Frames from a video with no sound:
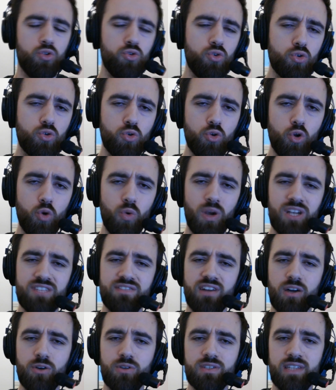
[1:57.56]
Du coup, le Wells
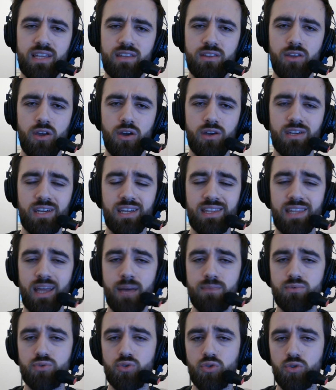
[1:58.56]
Fargo Center qui
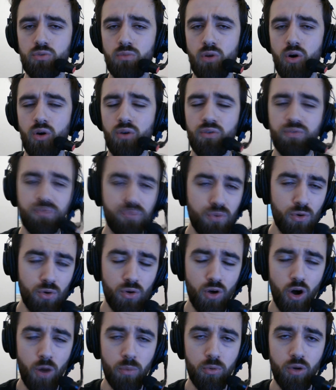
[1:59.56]
était absolument en
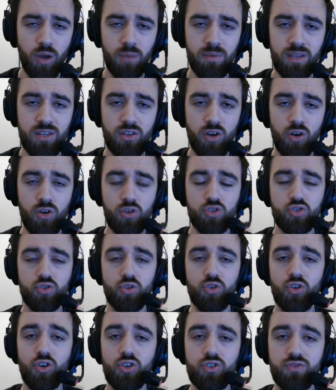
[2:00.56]
feu en première mi-temps
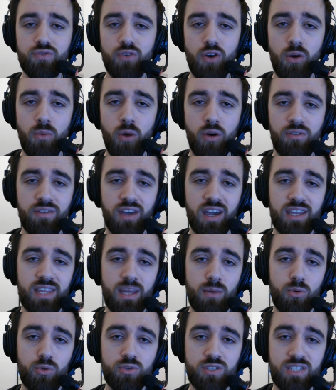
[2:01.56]
se transforme en
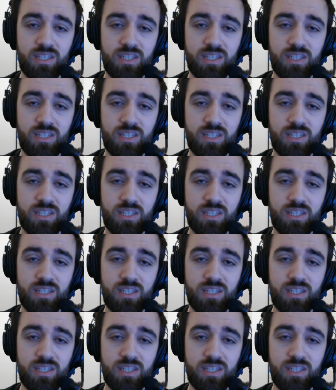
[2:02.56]
véritable